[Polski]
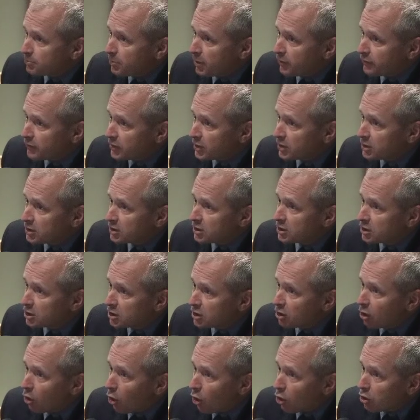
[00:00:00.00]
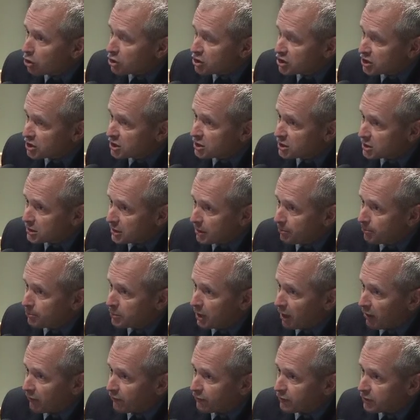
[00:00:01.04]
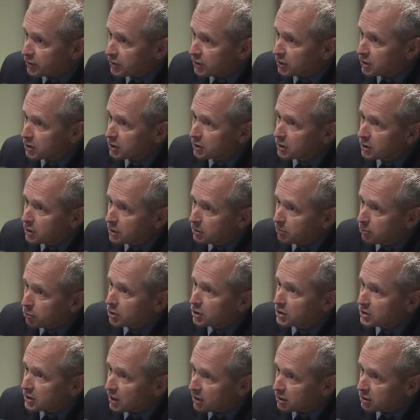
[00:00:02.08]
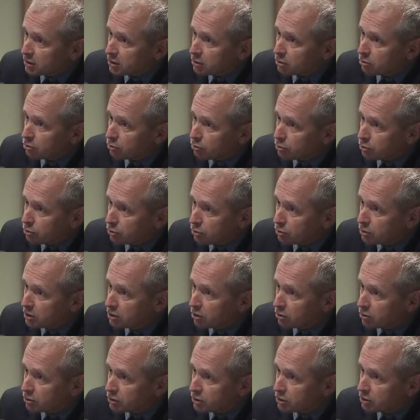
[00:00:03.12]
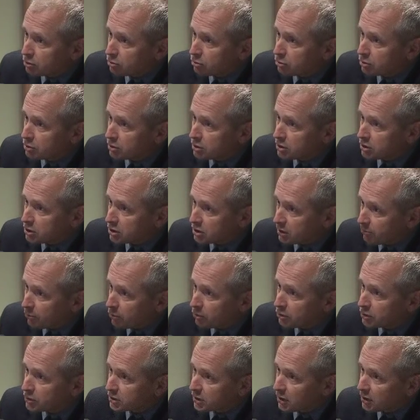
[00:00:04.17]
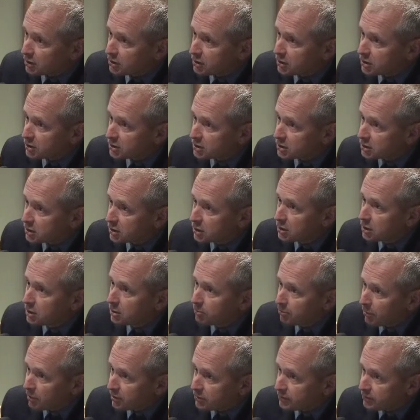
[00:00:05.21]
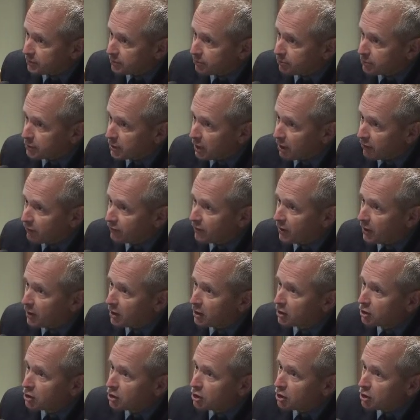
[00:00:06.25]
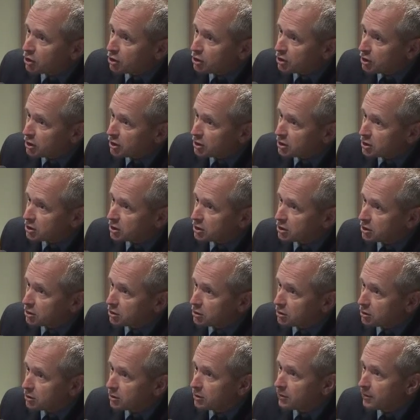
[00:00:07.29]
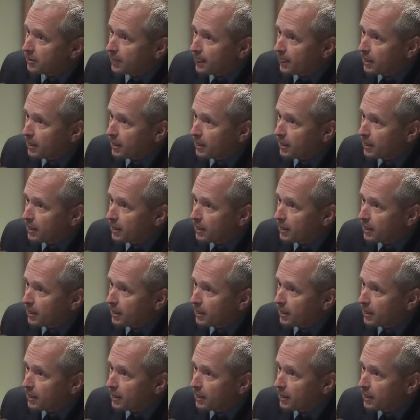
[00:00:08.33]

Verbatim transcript: jest pewien system prawny, bo jest artykuł drugi Konstytucji, że Polska jest państwem prawa, jest... No ale z e,